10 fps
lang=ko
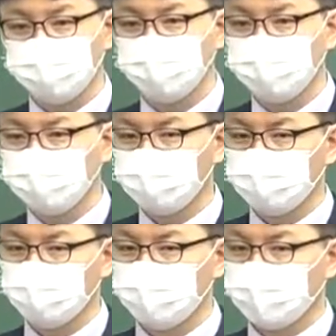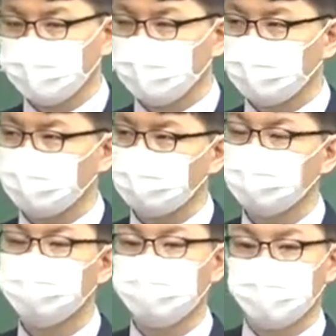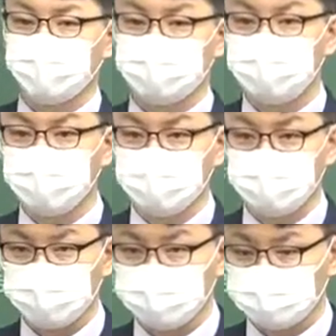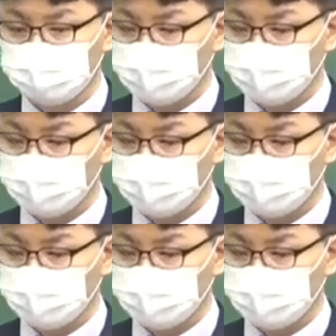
보험비보다 오히려 더 지출이 많이 늘어나 버리는 거죠.